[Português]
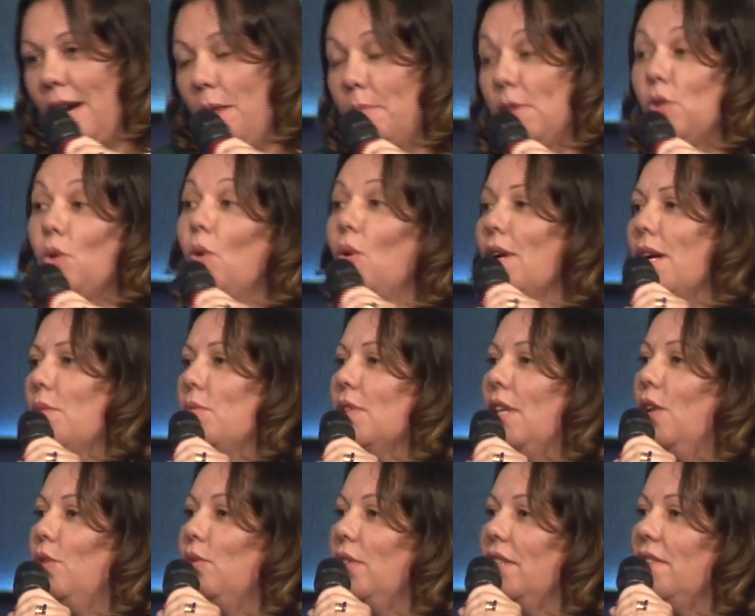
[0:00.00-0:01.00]
mas colocamos
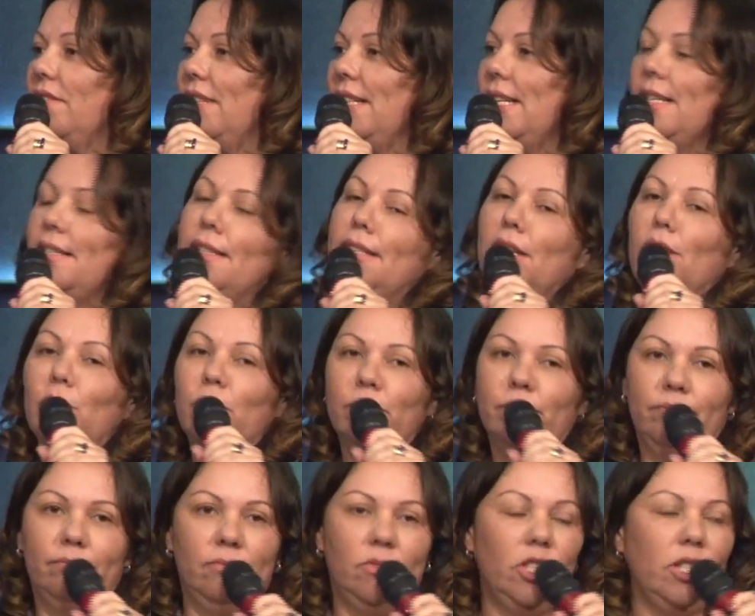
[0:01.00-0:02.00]
lá um DVDzinho
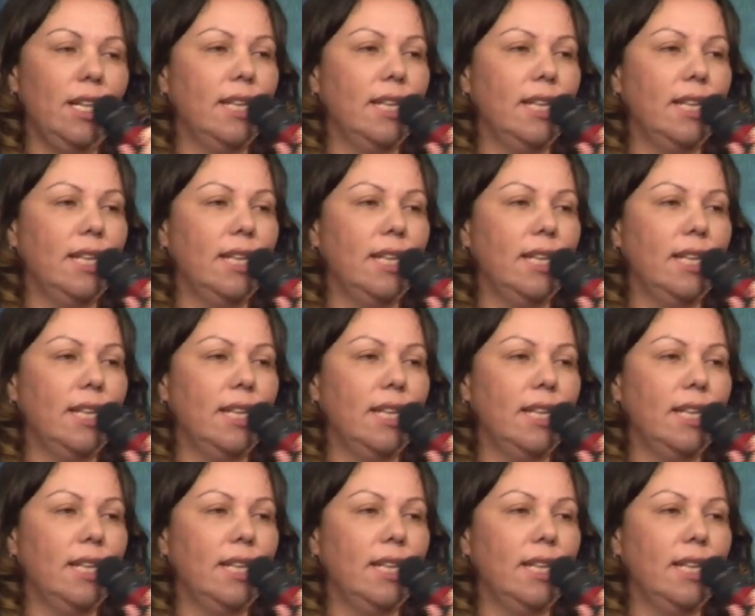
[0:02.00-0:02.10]
de